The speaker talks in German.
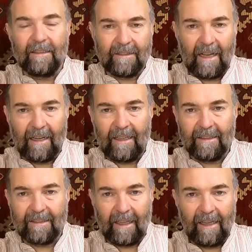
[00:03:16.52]
sagen
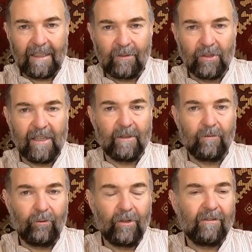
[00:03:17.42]
ganz dringend, ich muss jetzt
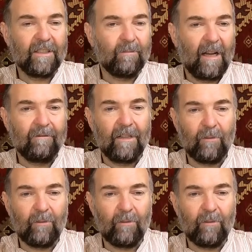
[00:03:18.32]
im Frühjahr was machen,